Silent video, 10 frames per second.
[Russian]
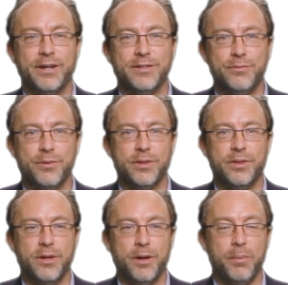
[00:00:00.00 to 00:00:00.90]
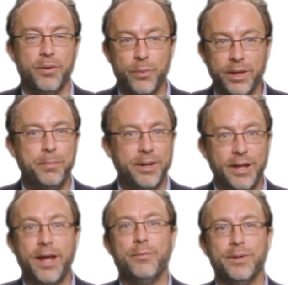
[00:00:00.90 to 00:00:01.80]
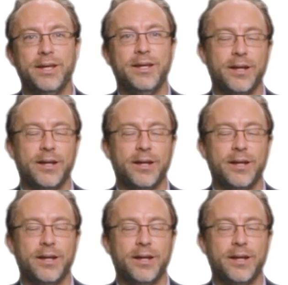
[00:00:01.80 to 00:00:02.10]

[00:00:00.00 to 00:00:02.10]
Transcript: Я все еще безумно занят, очень